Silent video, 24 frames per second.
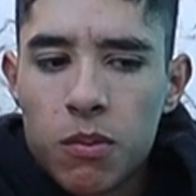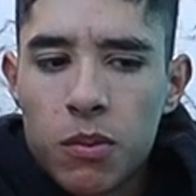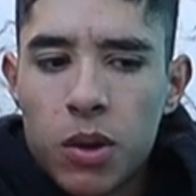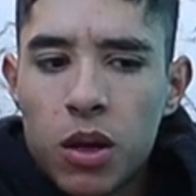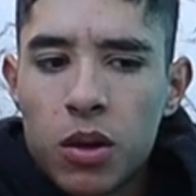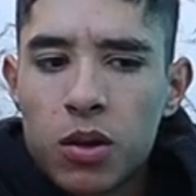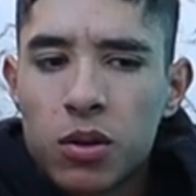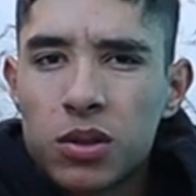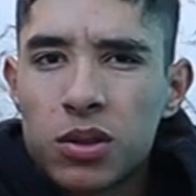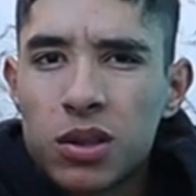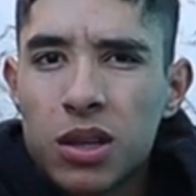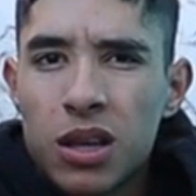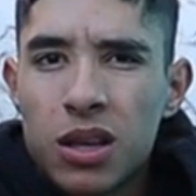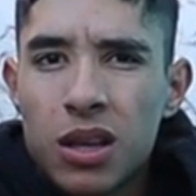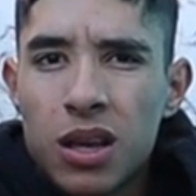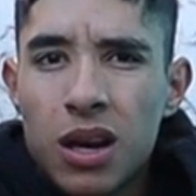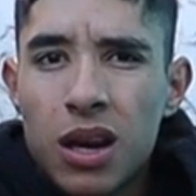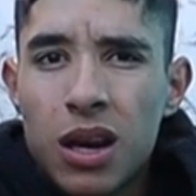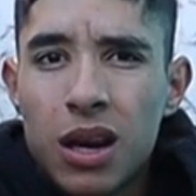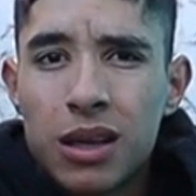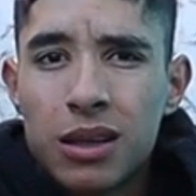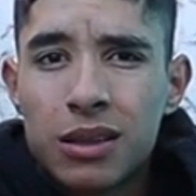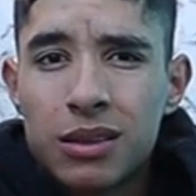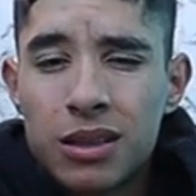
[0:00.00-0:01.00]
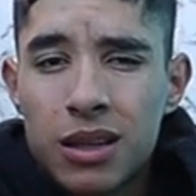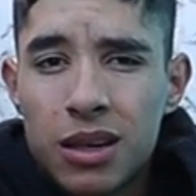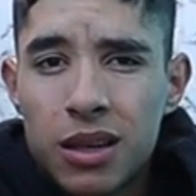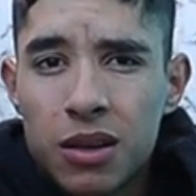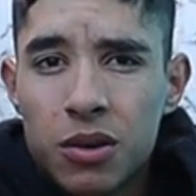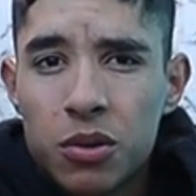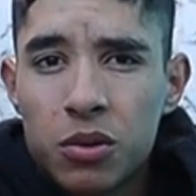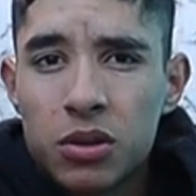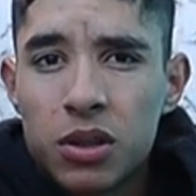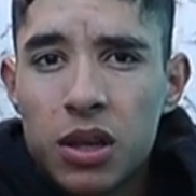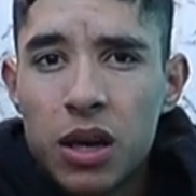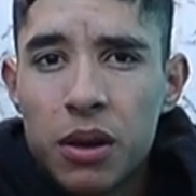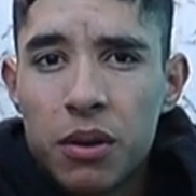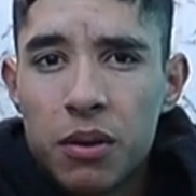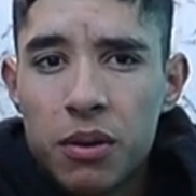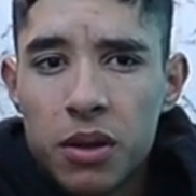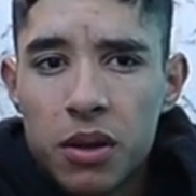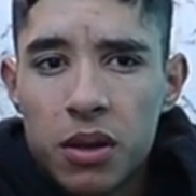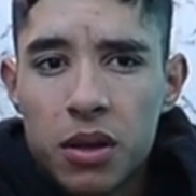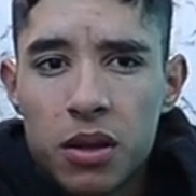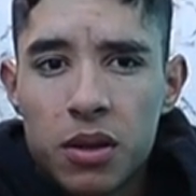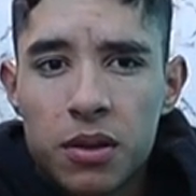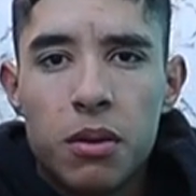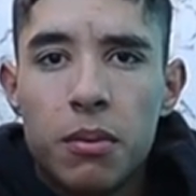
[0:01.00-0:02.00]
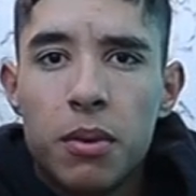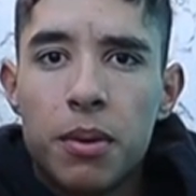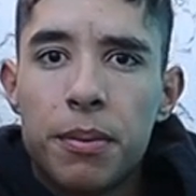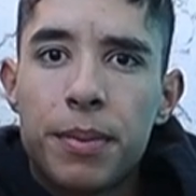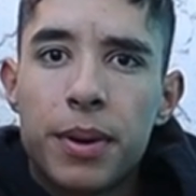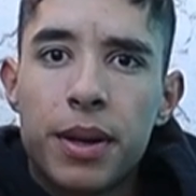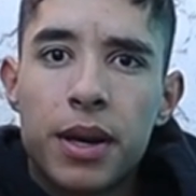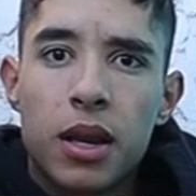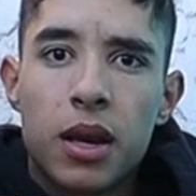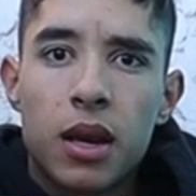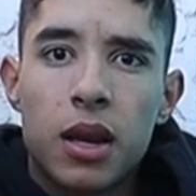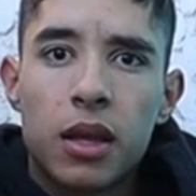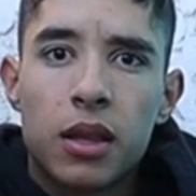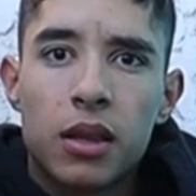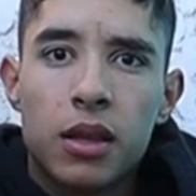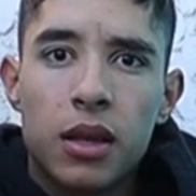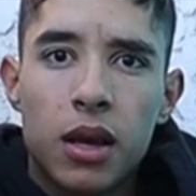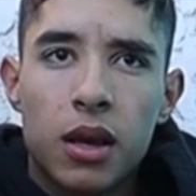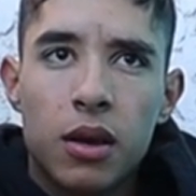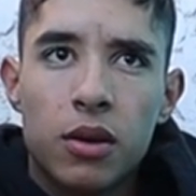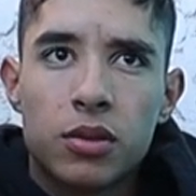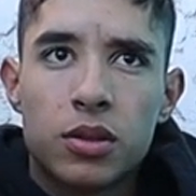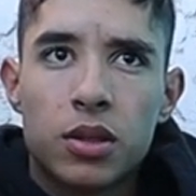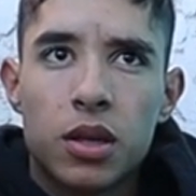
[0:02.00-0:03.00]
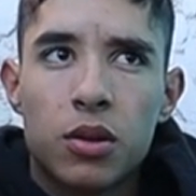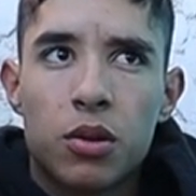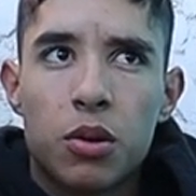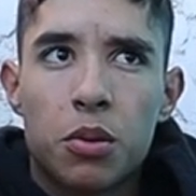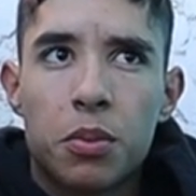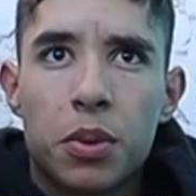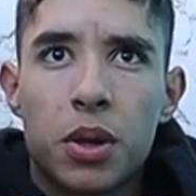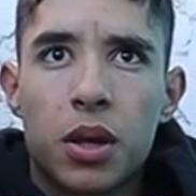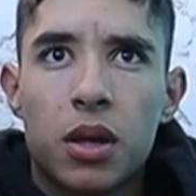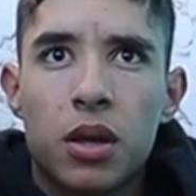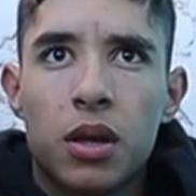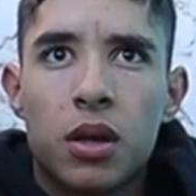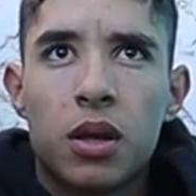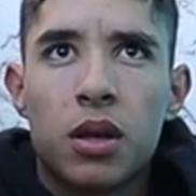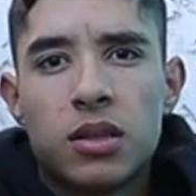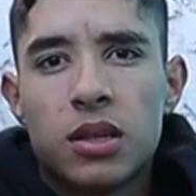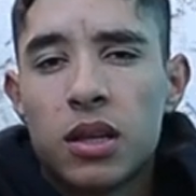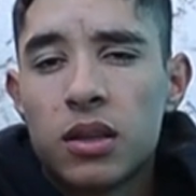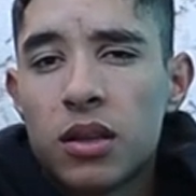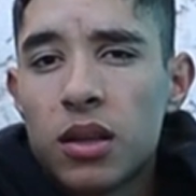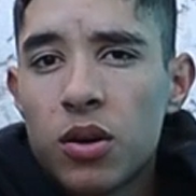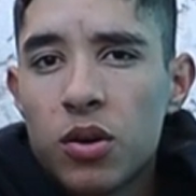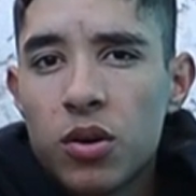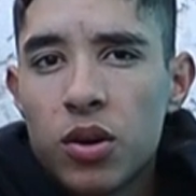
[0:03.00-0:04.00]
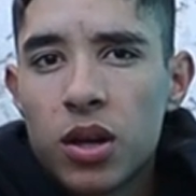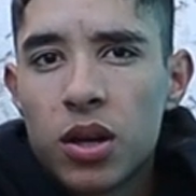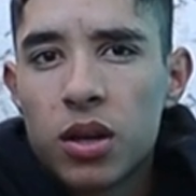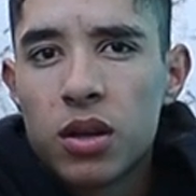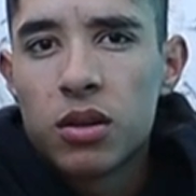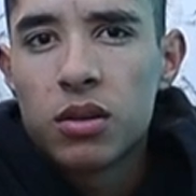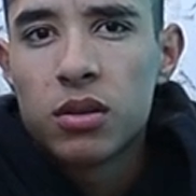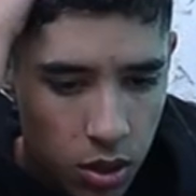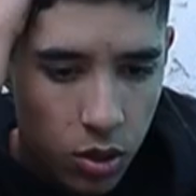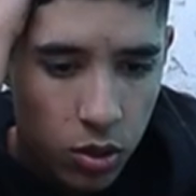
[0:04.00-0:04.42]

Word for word: me acosté ayer a las 3 otra vez, me paré a las 10, o sea, dormí 7 horas.